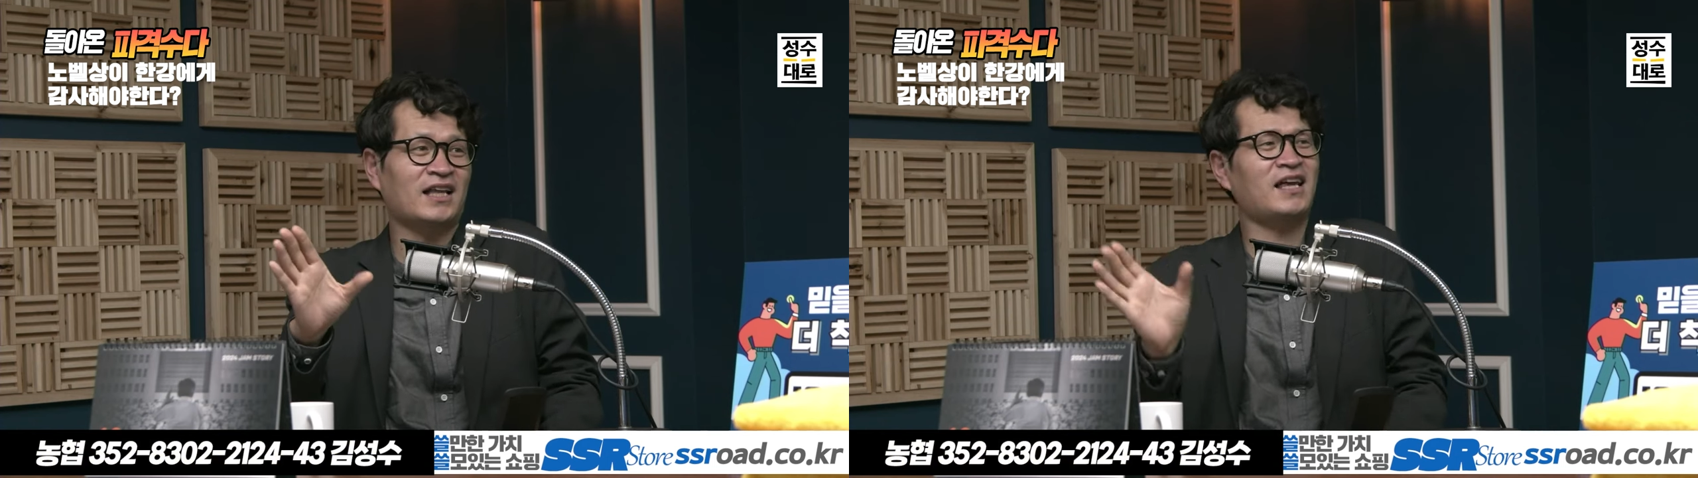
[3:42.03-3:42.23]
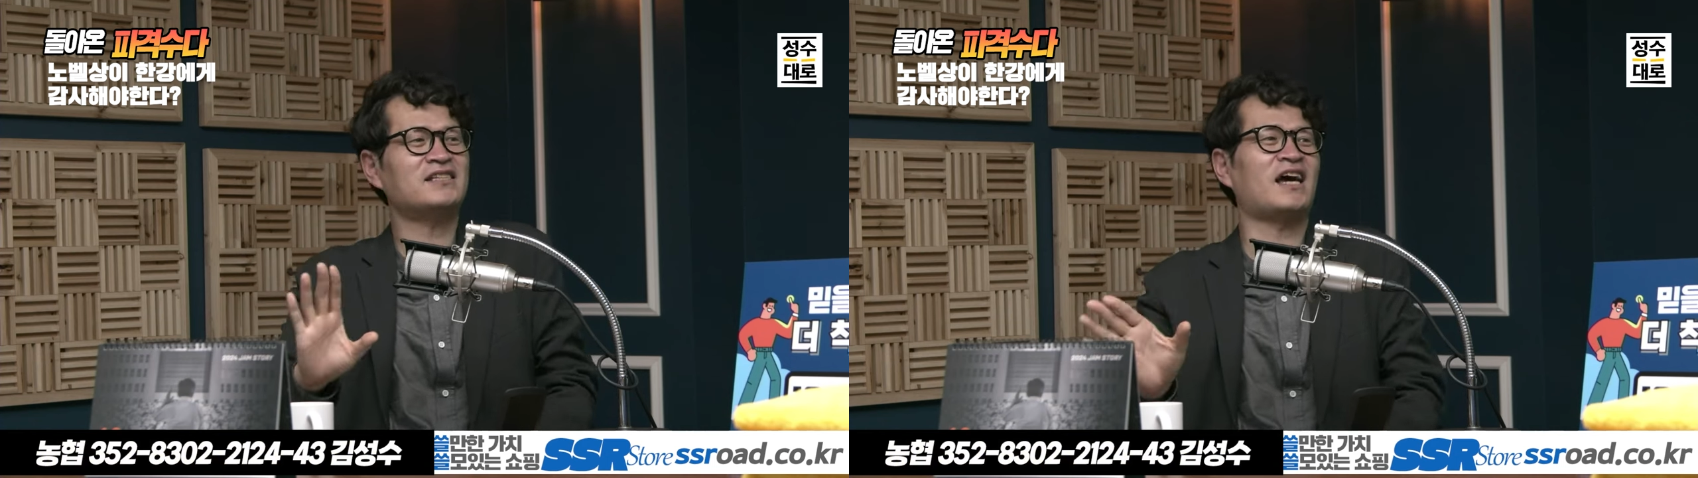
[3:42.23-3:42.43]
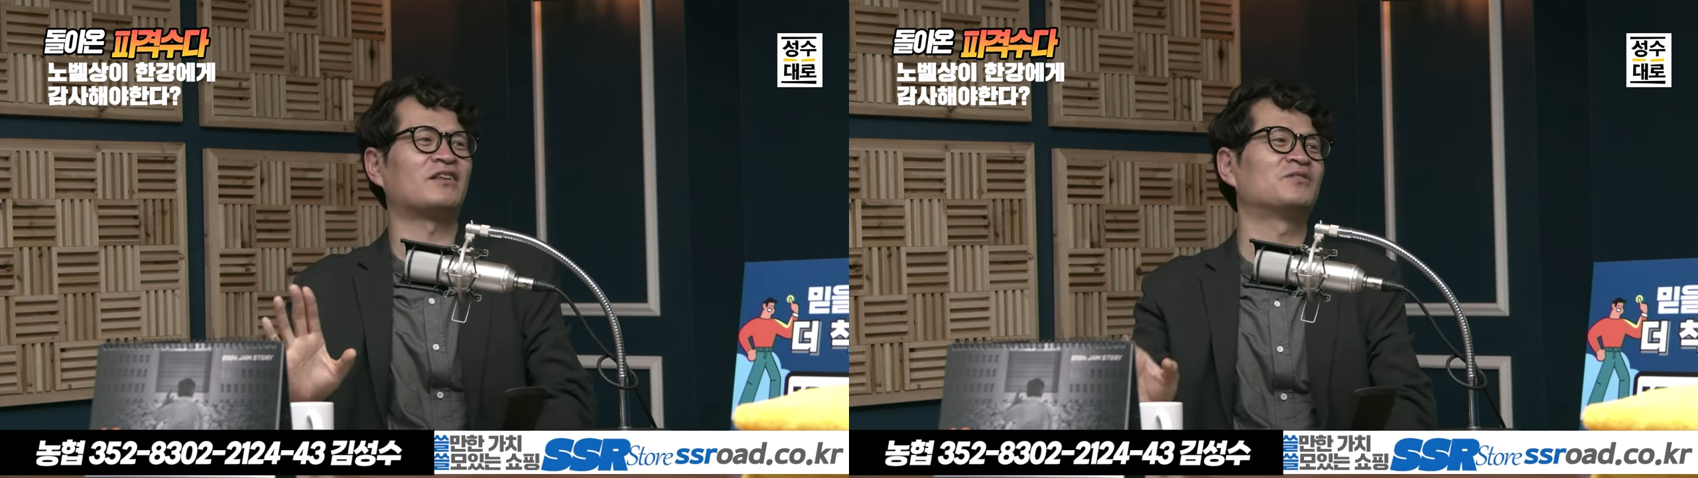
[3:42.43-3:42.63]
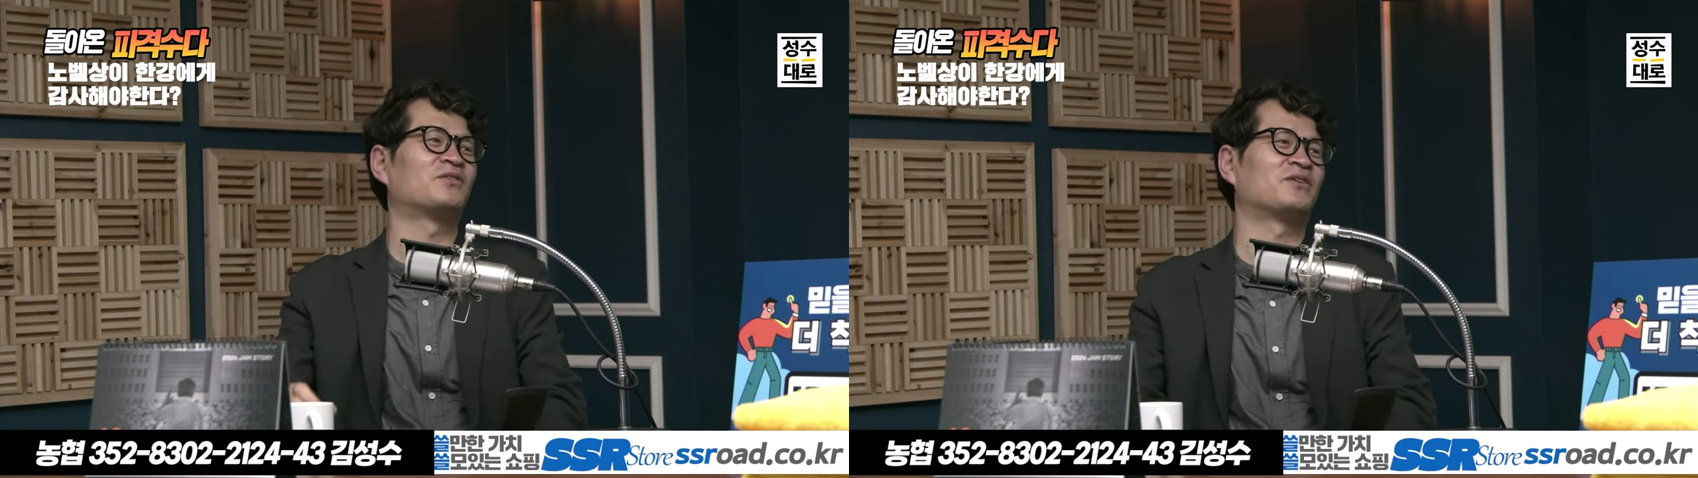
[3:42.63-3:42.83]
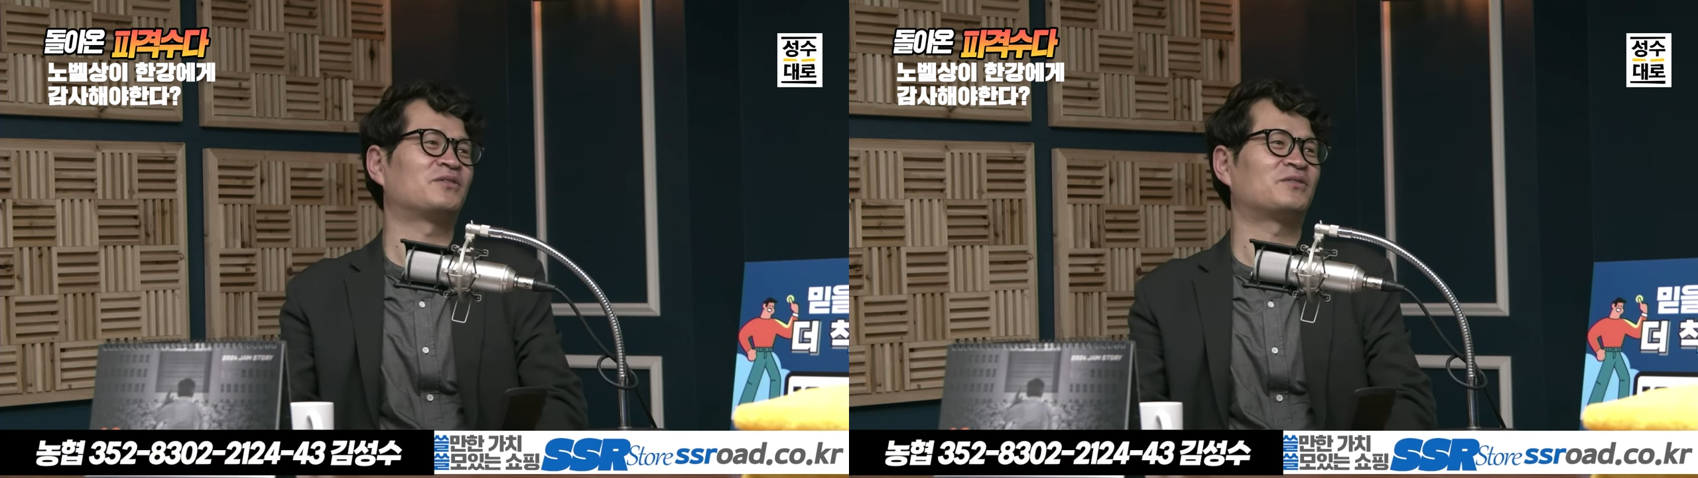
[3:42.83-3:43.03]
핫하지 않은
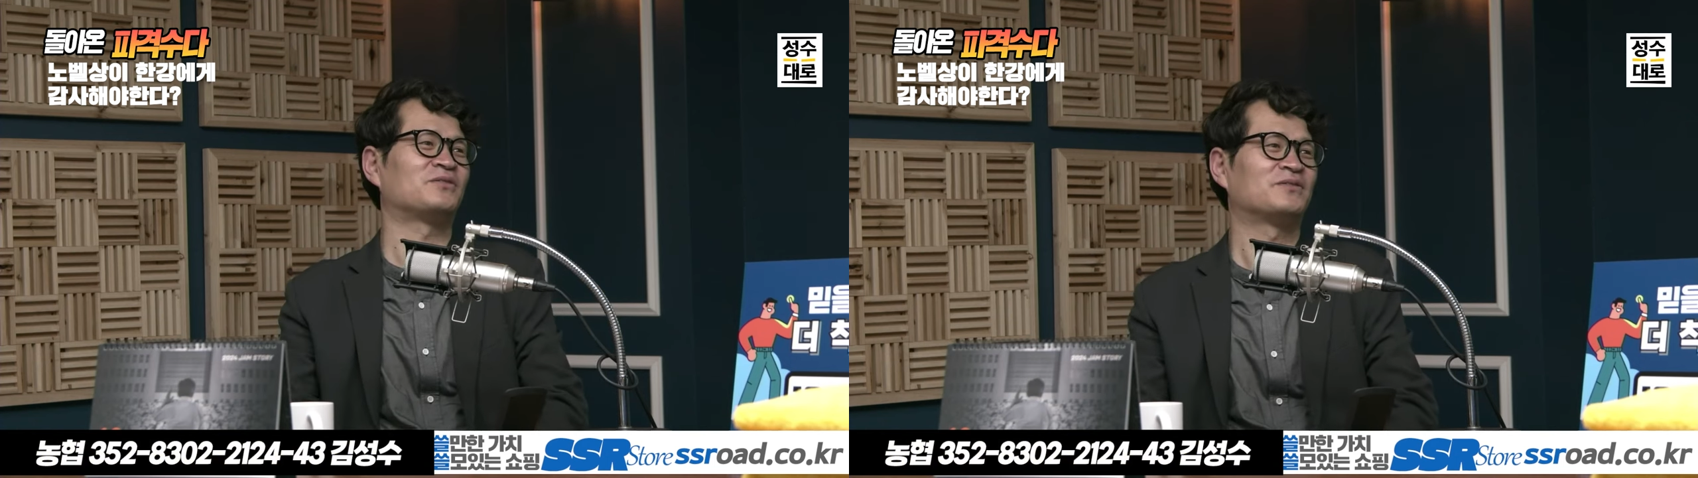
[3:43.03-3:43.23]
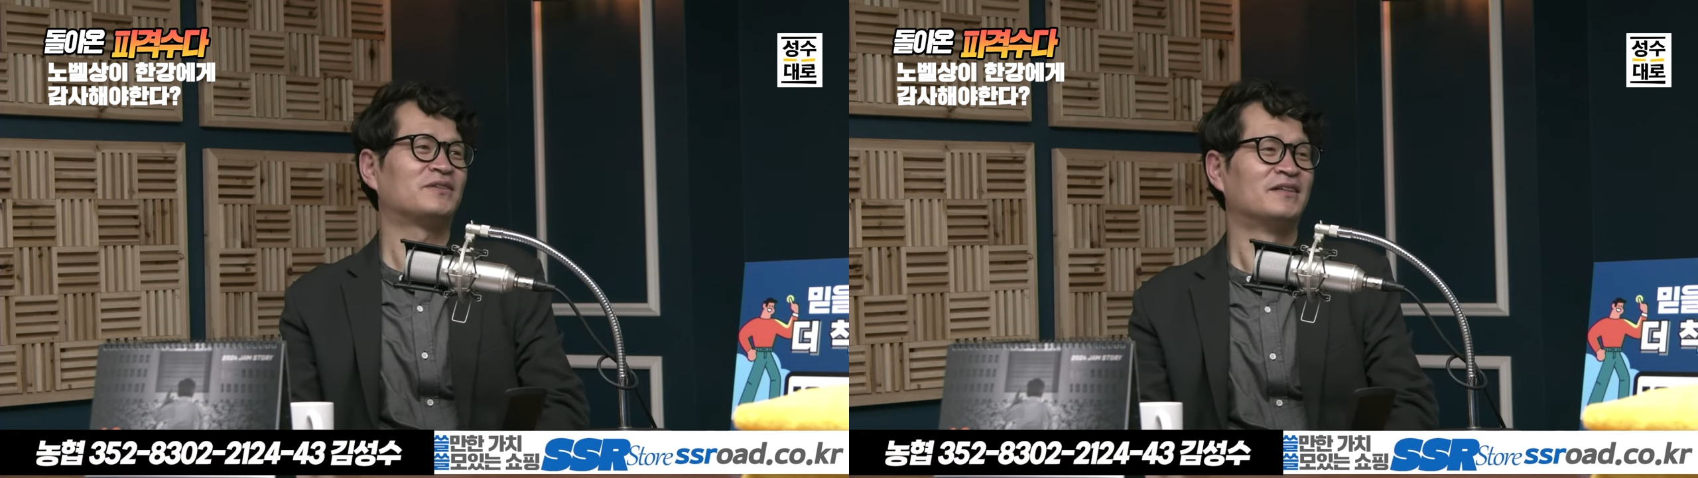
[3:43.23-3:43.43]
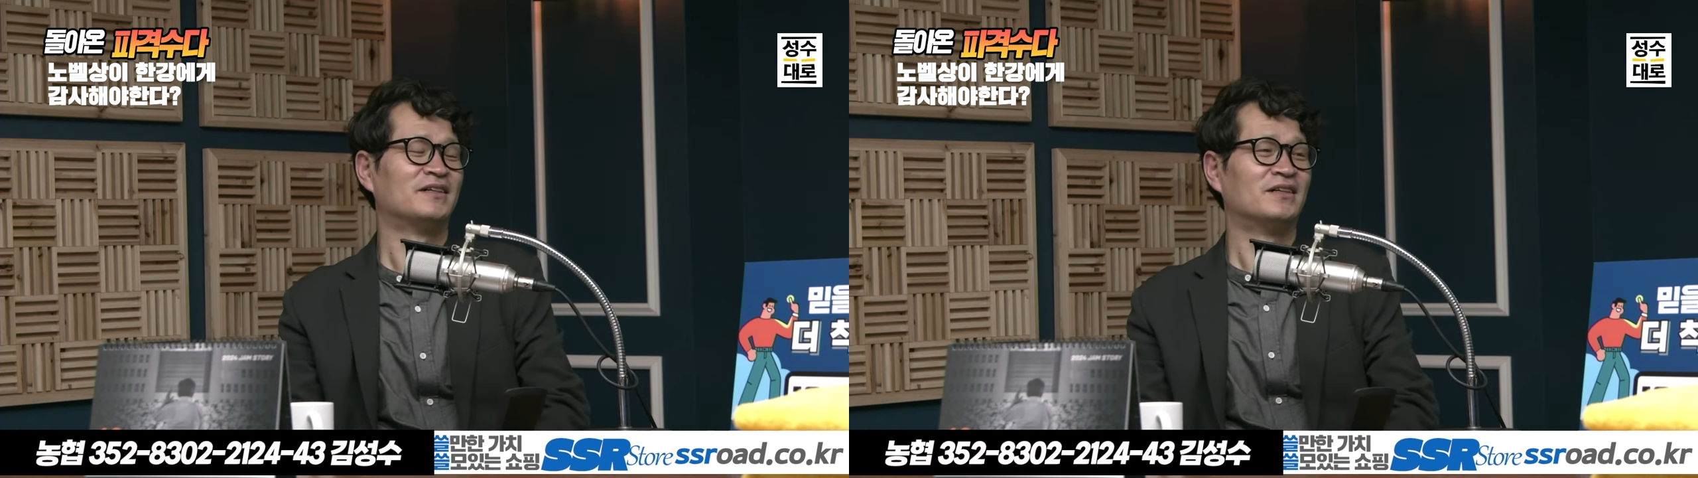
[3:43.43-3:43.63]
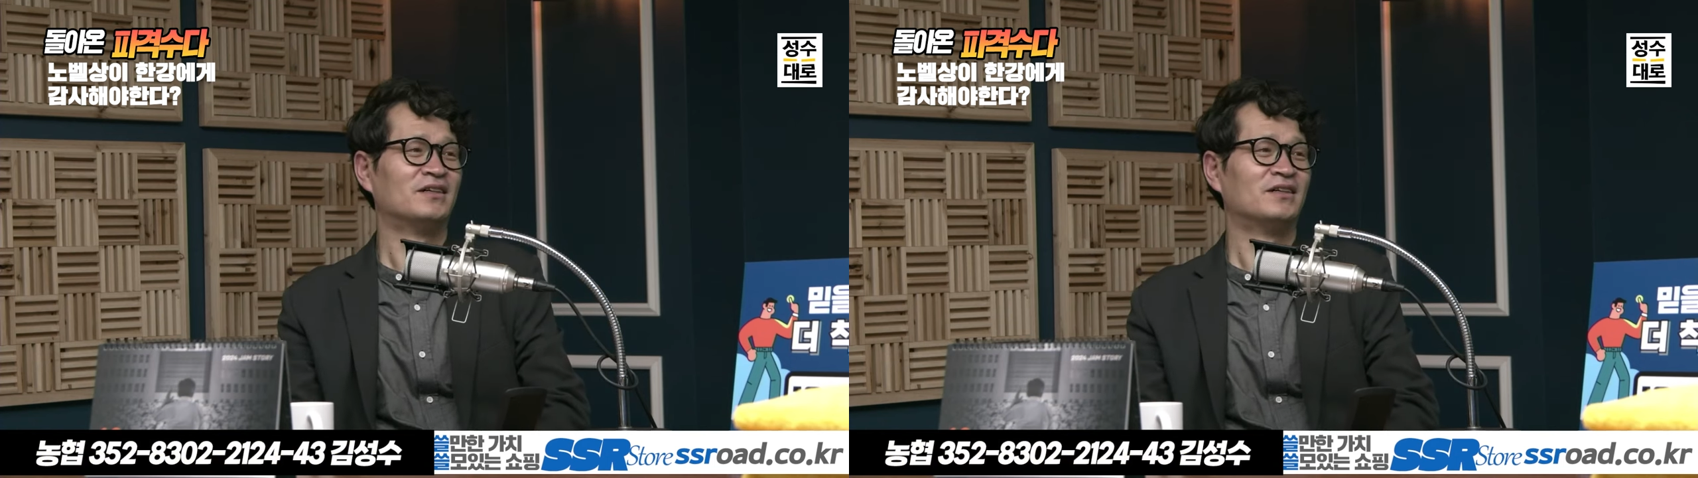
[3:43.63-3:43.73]
거예요. 그럼요.